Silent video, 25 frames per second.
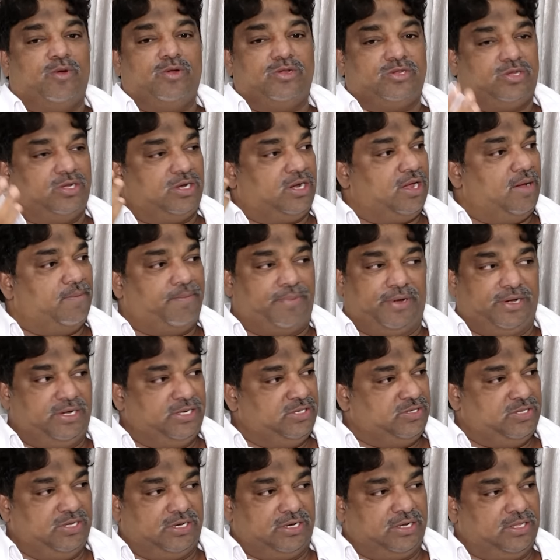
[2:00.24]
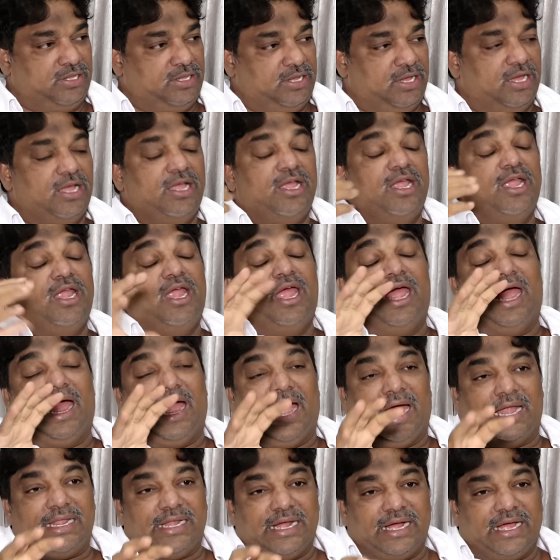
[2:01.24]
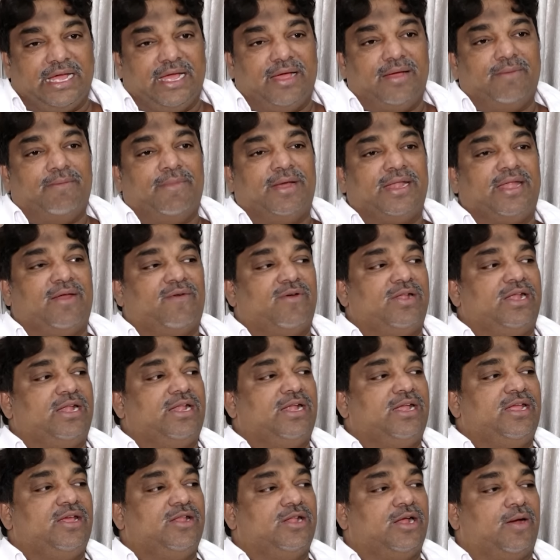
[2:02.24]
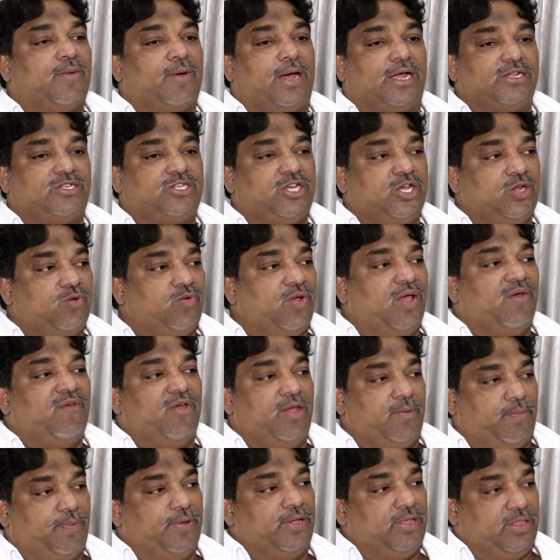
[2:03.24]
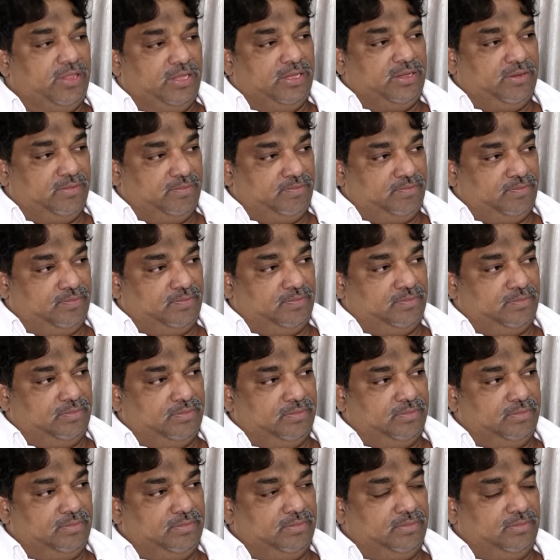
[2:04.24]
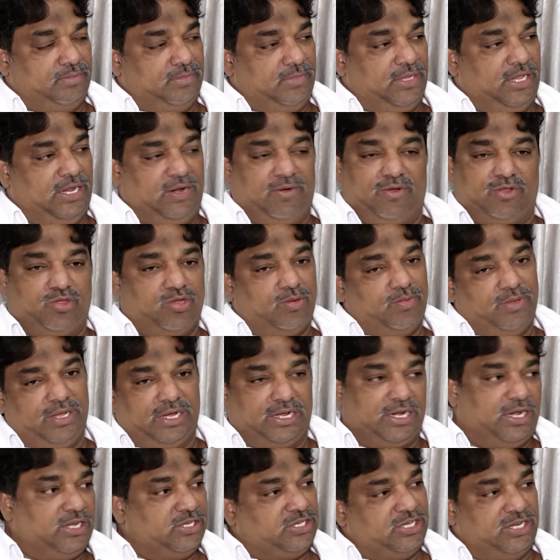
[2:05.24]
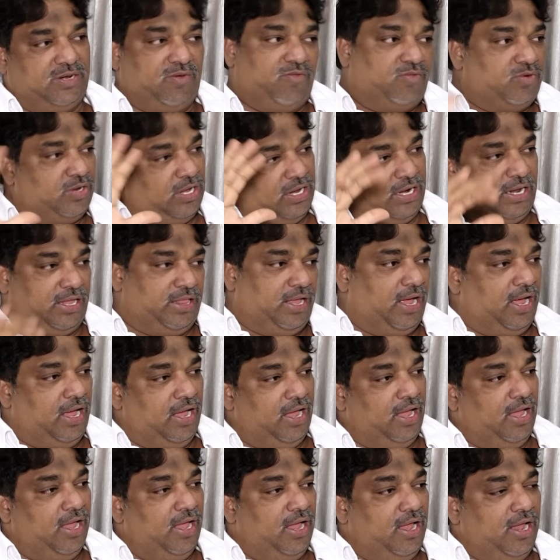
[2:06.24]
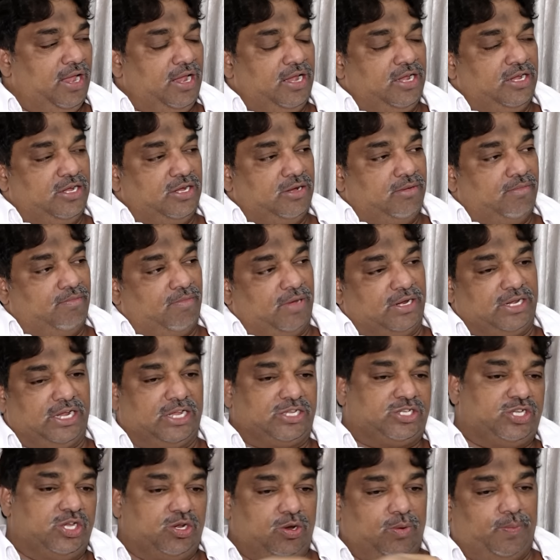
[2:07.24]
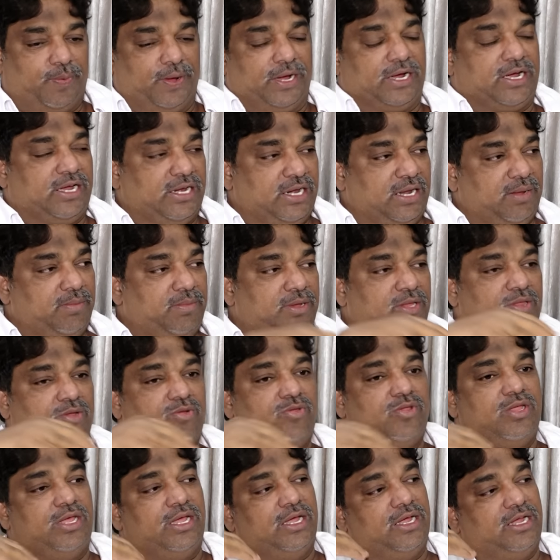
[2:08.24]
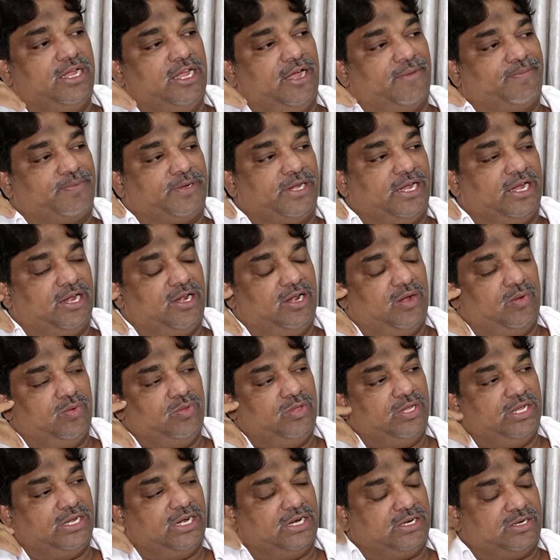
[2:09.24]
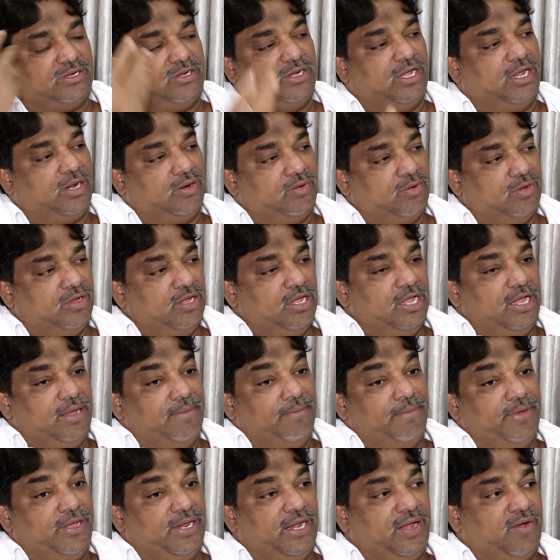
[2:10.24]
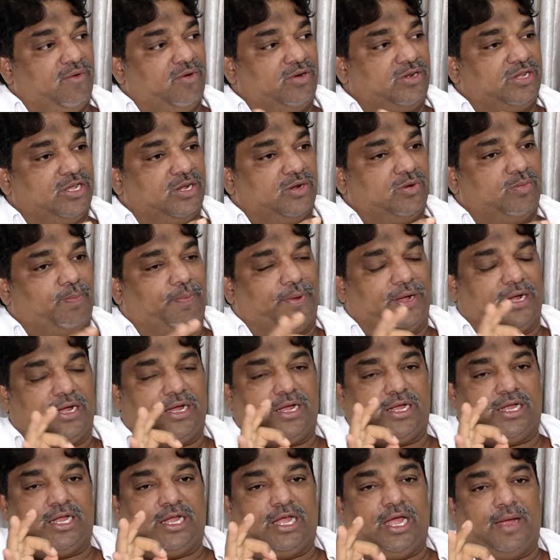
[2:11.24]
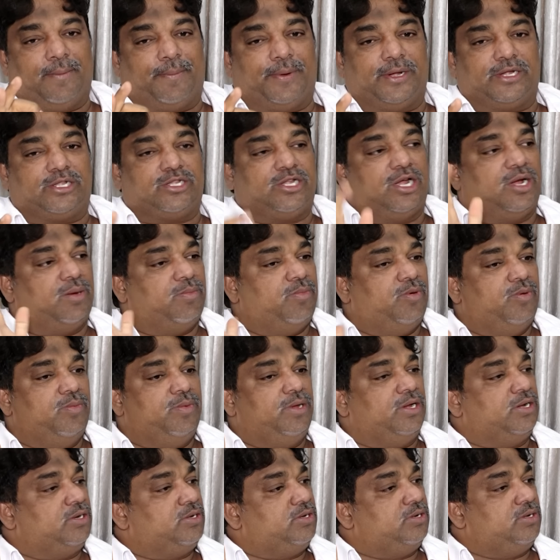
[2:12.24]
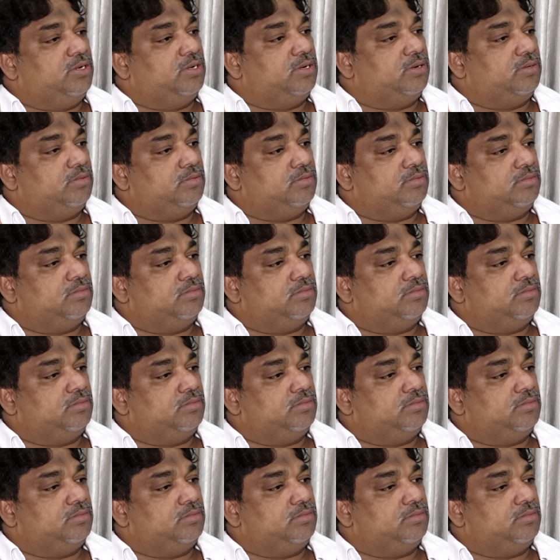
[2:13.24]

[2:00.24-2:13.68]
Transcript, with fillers: పోలీసులు కంప్లైంట్ ఇచ్చారు కదా అలాగే మరి ఎవరైనా ఏమైనా ఆ చెరువు ఏమైపోయింది ఇరవై తొమ్మిది ఎకరాలు చెరువు ఉండాలి కదా మరి ఆ చెరువు పక్కనే మీద ఉంది ఎఫ్టీఆర్లో ఉందని అంటున్నారు మీరేమంటారు పక్క పట్టా భూమి అంటున్నారు